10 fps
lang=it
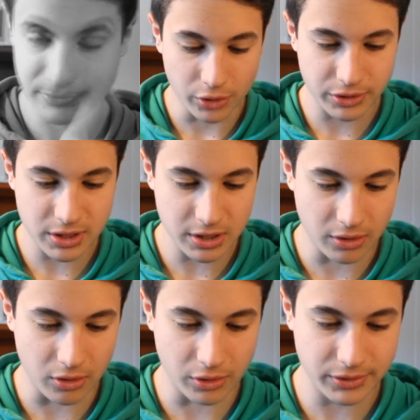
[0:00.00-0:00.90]

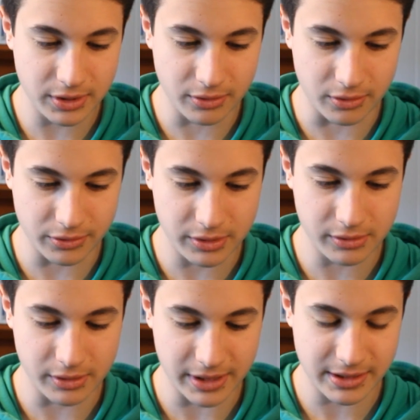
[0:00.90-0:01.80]
Oddio, oddio,
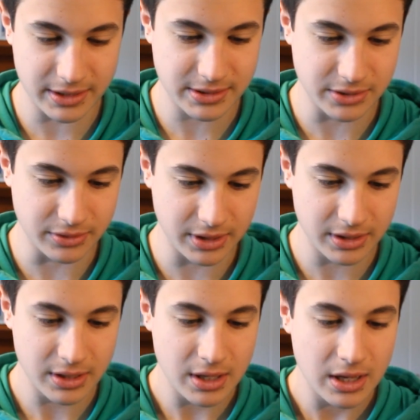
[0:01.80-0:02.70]
oddio,
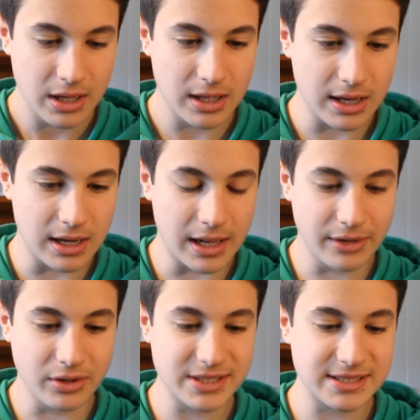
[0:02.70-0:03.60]
attenzione.
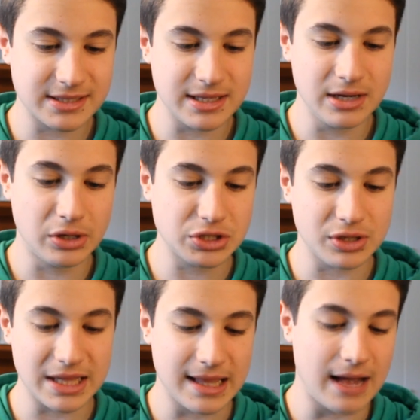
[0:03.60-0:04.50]
Nost il
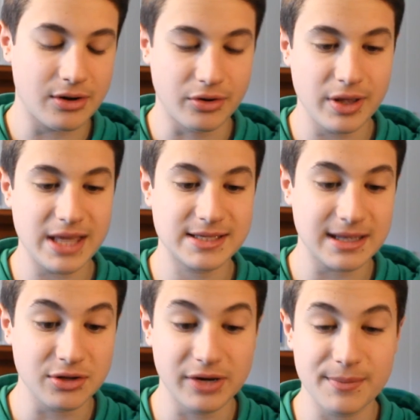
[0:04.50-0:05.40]
nostro attacco è
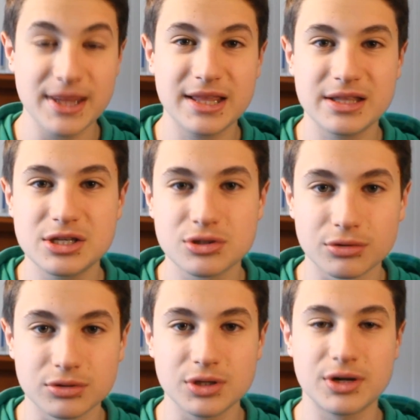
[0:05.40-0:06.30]
stato veramente
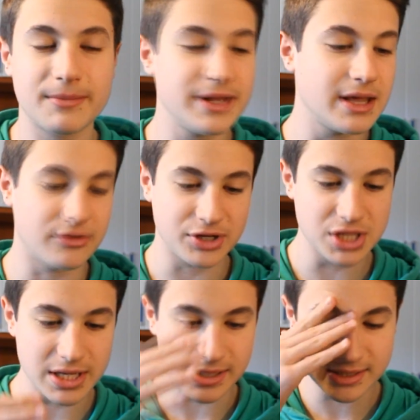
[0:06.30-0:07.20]
distrutto in una maniera
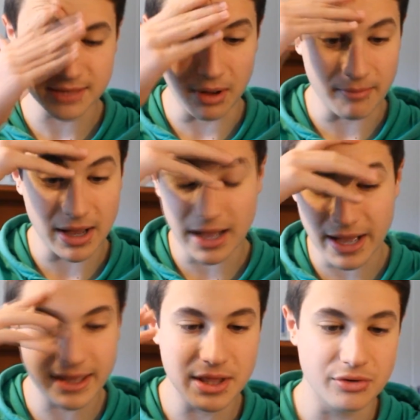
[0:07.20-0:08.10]
facilissima, ma
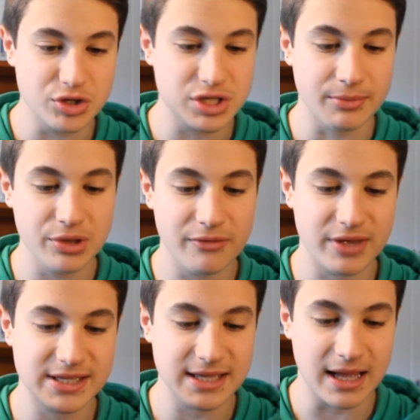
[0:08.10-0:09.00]
anche noi ci siamo
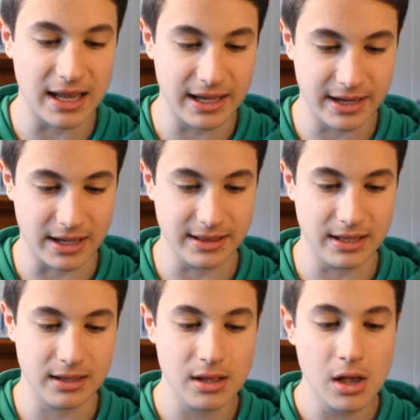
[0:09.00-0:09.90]
difesi alla
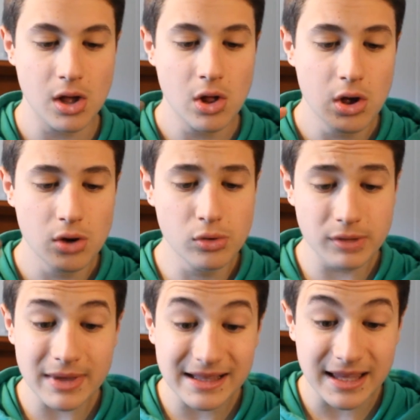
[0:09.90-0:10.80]
grande.
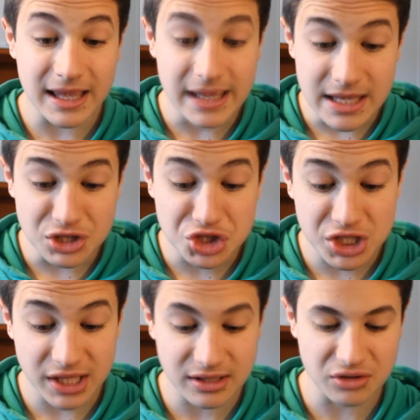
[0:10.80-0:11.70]
Lui mette il
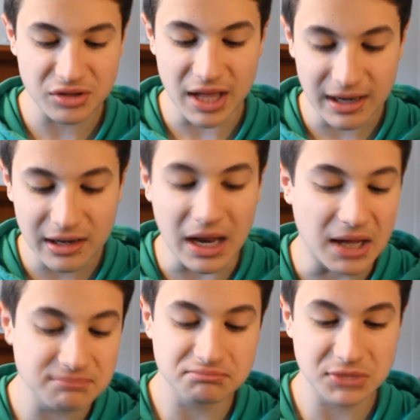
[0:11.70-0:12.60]
gigante royale
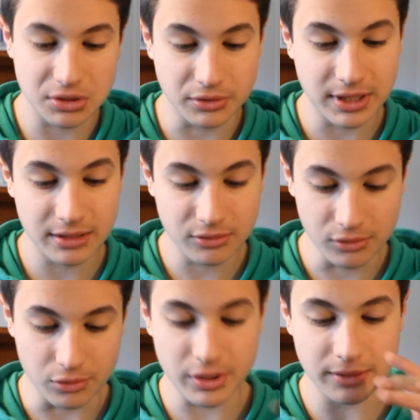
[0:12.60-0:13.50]
là,
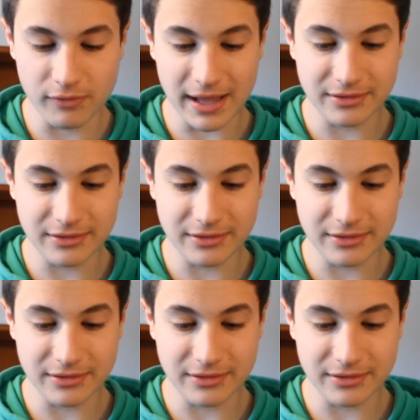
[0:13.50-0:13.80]
contento lui. Io